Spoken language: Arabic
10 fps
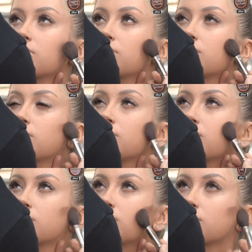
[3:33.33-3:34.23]

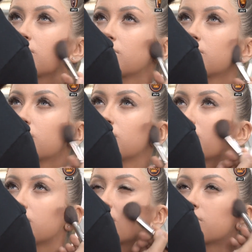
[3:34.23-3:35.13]
الباودر بحسه
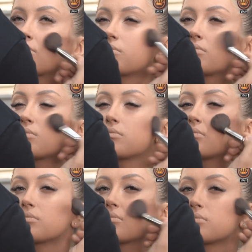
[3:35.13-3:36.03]
بيحدد اكثر
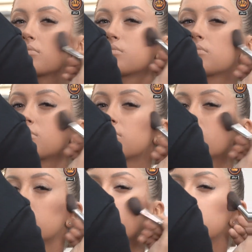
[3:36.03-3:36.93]

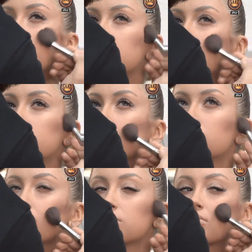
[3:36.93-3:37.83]
وبضل
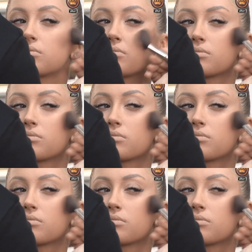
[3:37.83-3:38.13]
ثابت اكثر